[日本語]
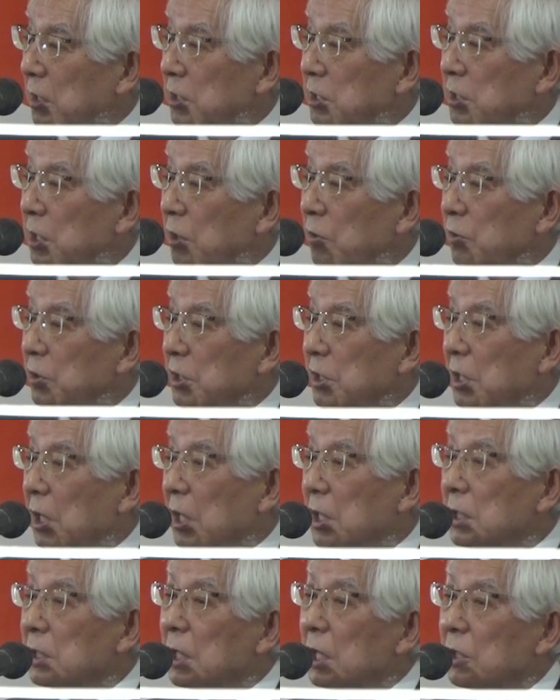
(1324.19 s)
自宅にい
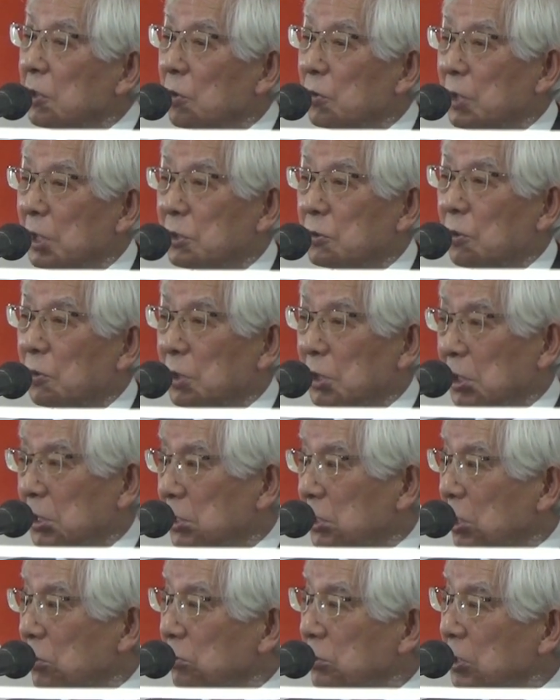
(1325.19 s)
られないような人
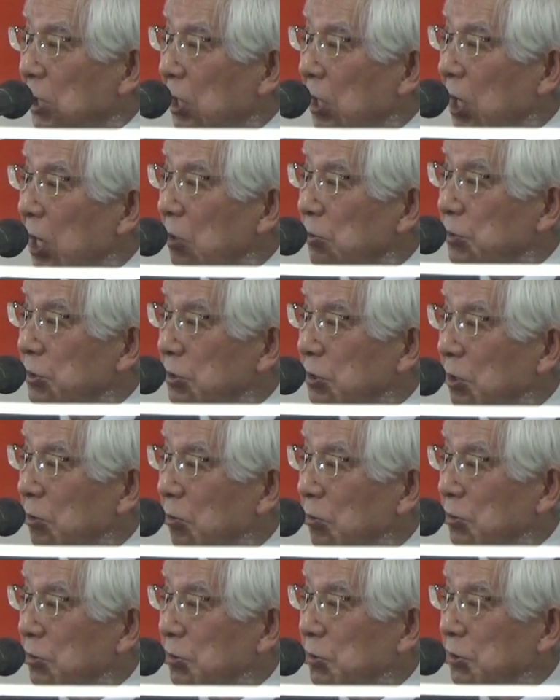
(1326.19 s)
にシェルターハウスってい
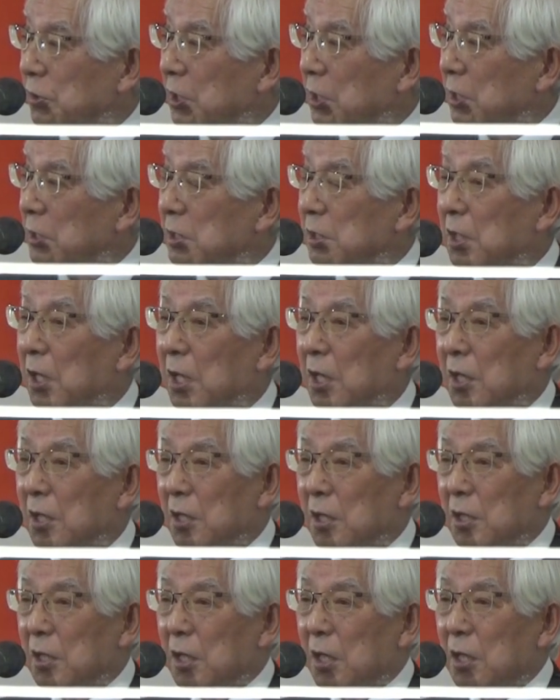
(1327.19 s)
うのを作ってです
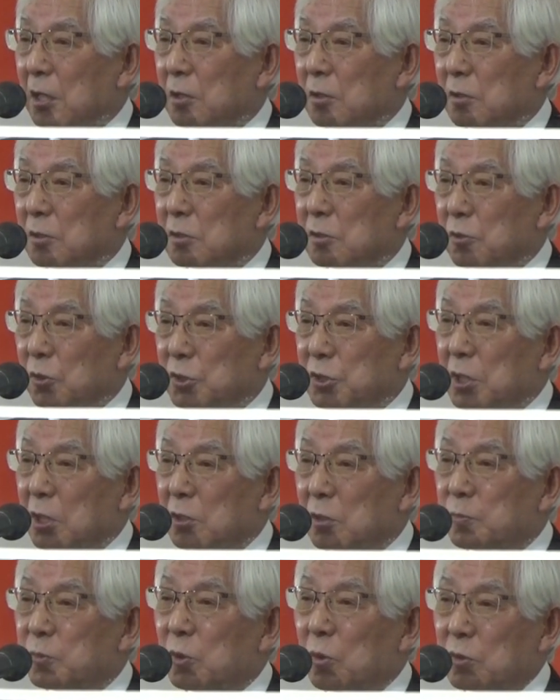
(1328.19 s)
ね連助し
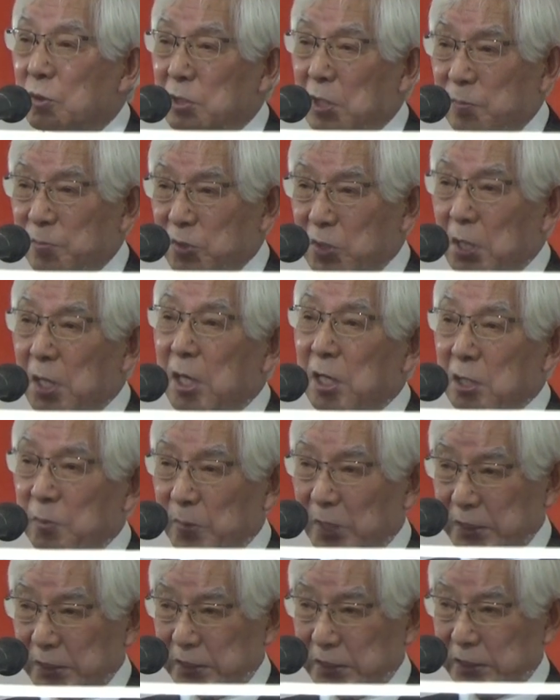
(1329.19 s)
ているプログラムがあ
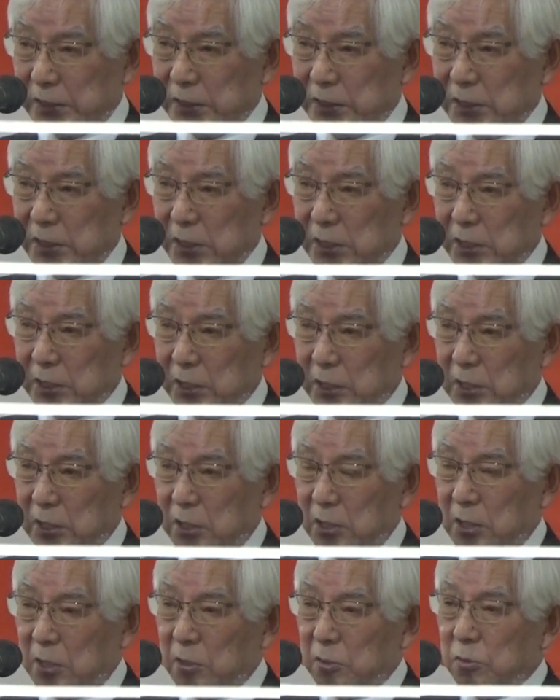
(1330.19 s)
ります
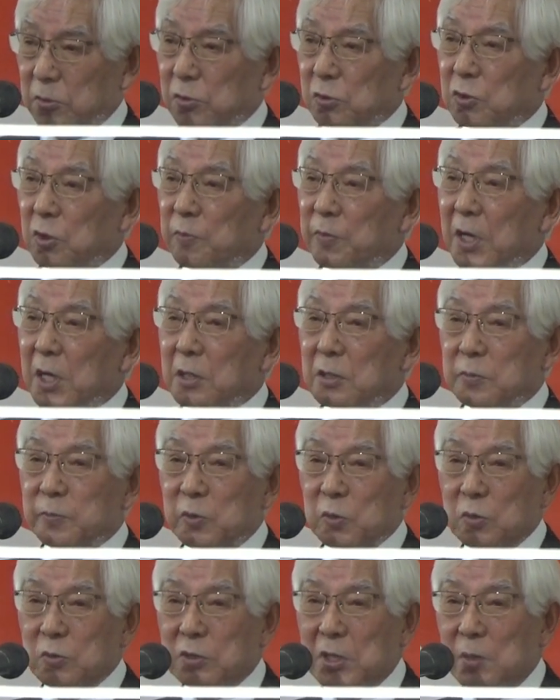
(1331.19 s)

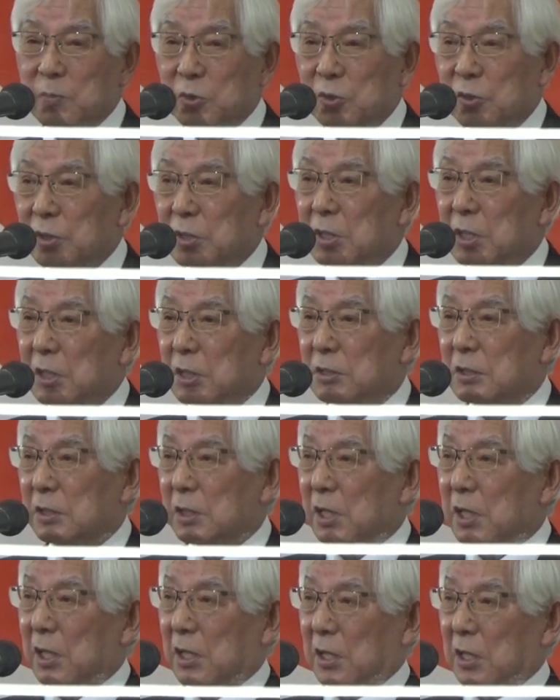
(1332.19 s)
フードバンクプログラムといってです
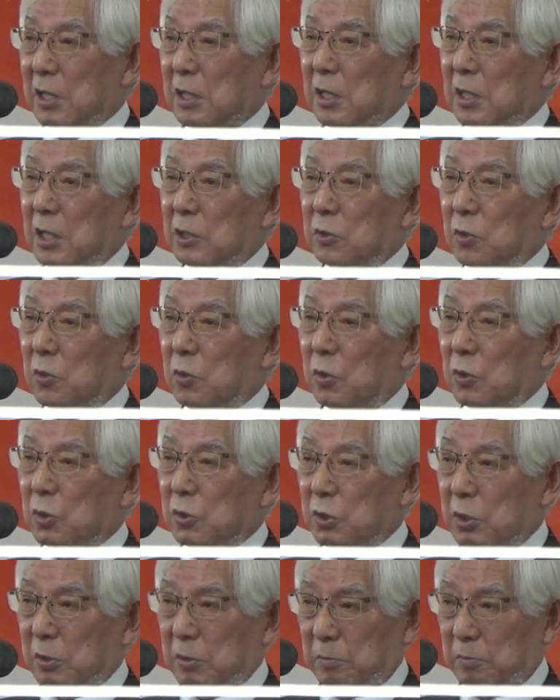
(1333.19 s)
ねあ
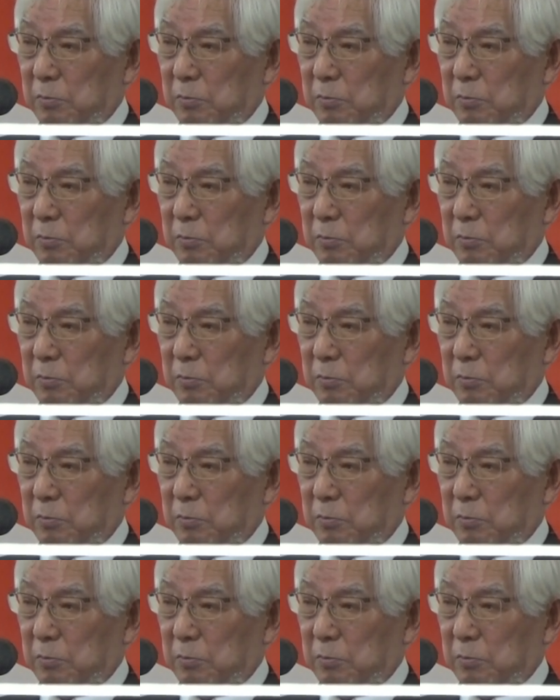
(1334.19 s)
の